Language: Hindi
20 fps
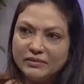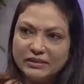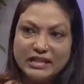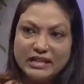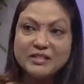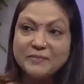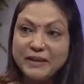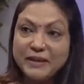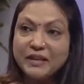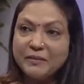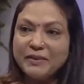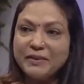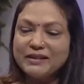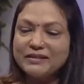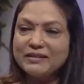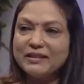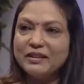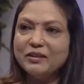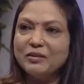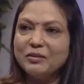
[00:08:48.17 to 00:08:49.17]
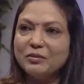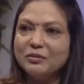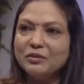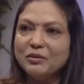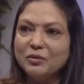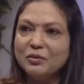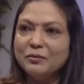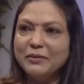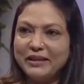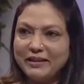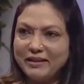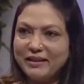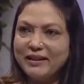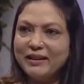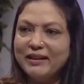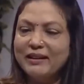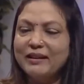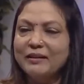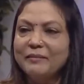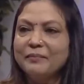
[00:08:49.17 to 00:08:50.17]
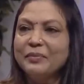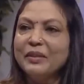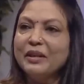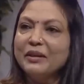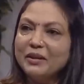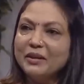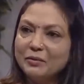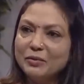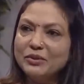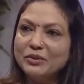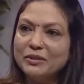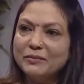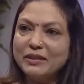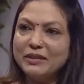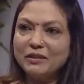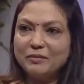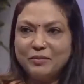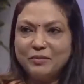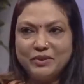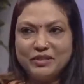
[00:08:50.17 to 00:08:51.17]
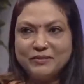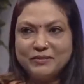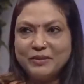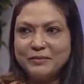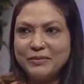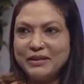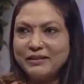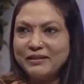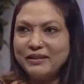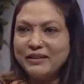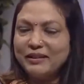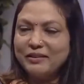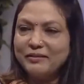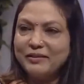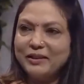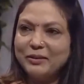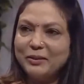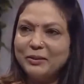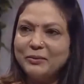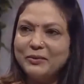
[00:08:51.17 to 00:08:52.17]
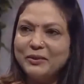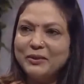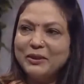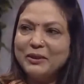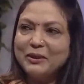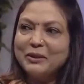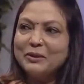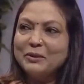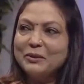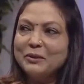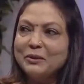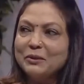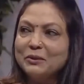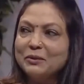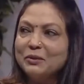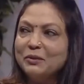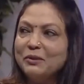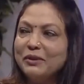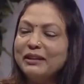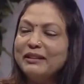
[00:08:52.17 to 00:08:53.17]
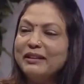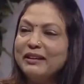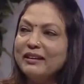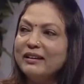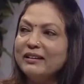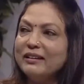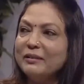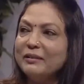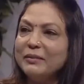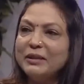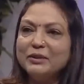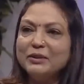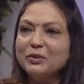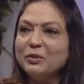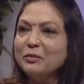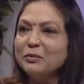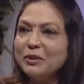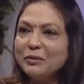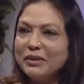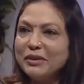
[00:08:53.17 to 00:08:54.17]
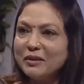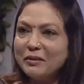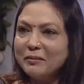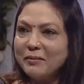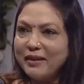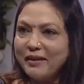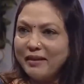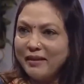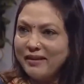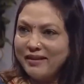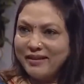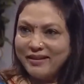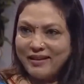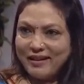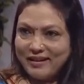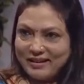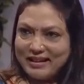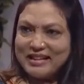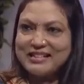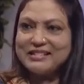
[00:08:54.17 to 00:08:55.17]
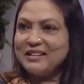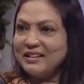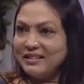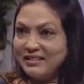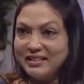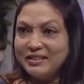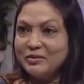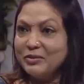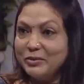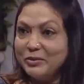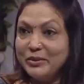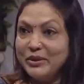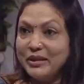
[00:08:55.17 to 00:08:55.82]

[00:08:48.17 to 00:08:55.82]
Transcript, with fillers: एसपी के पास गई और उनको मैंने कहा कि मुझे मतलब पुलिस में भर्ती करवा लो तो उन्होंने देखा कि मेरी तो उम्र भी कम है अठारह साल की हूँ